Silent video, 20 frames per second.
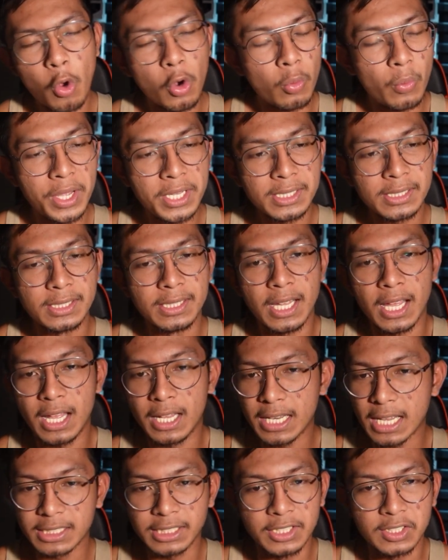always
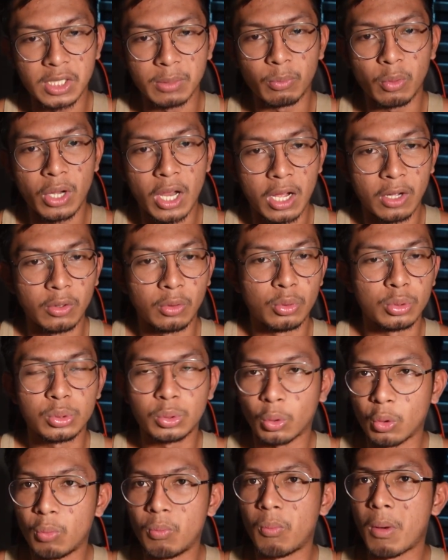na nasa isip ko lang
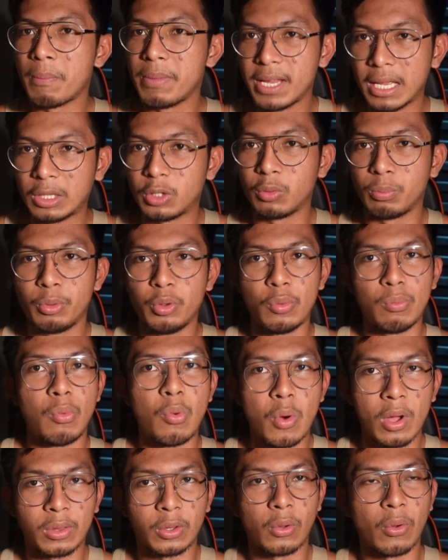gusto ko mabigat yung
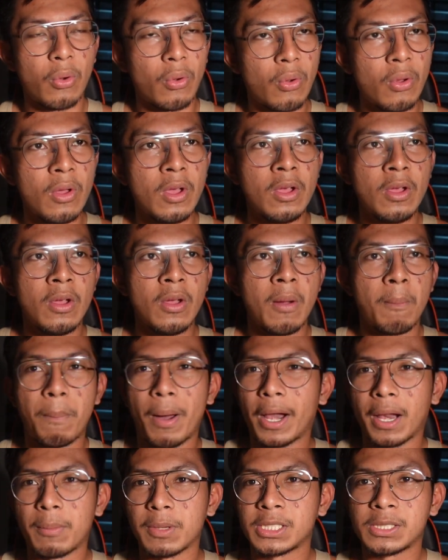binubuhat ko
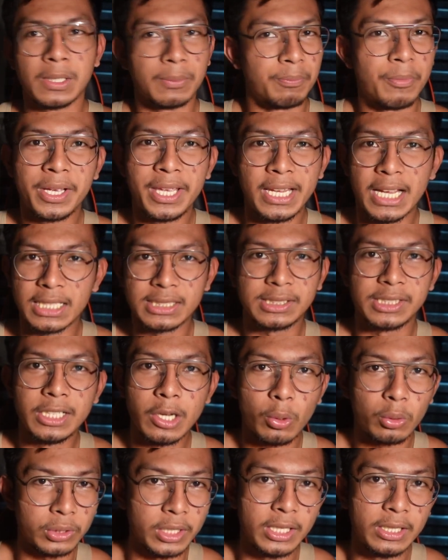para mas maging astig
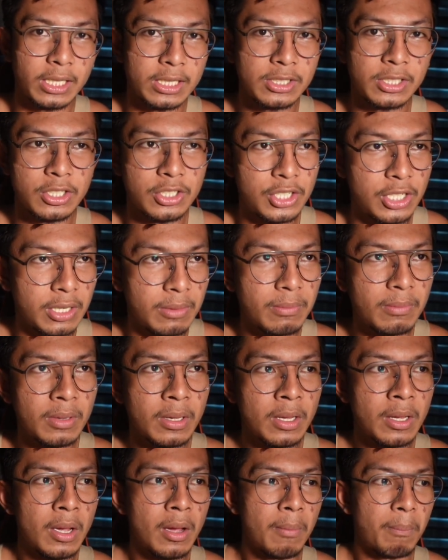ako tignan sa gym
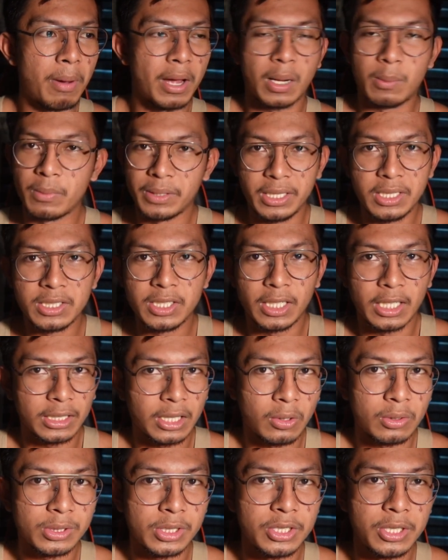para maging sikat
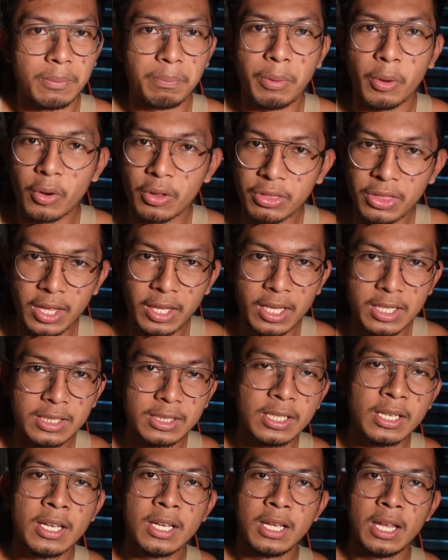ako sa gym. Pero the thing
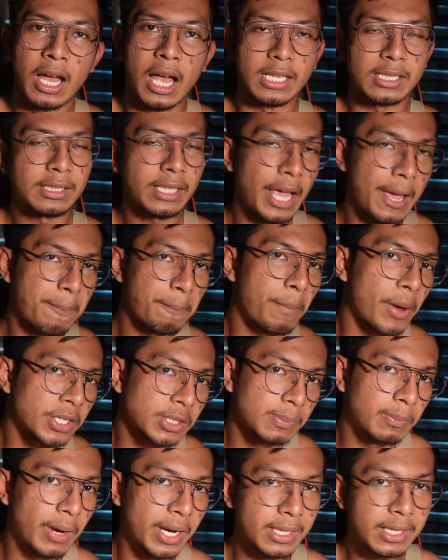is, as time
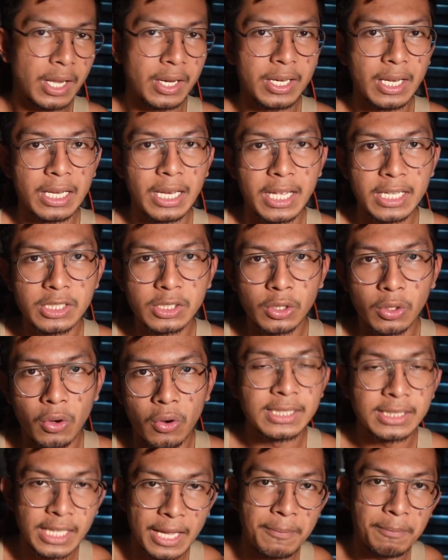passed by, na-realize
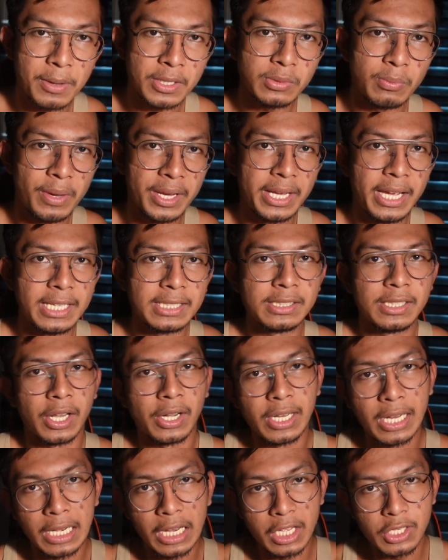ko, as time passed by guys,
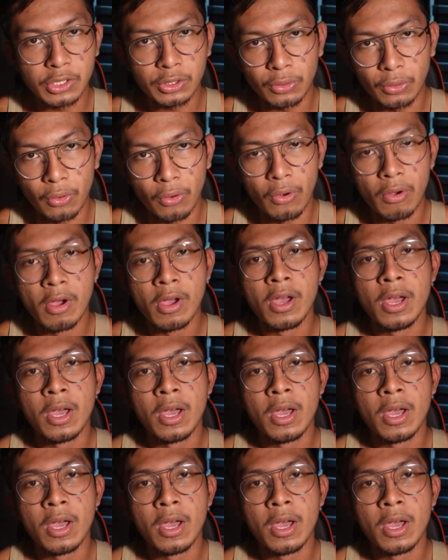na-realize ko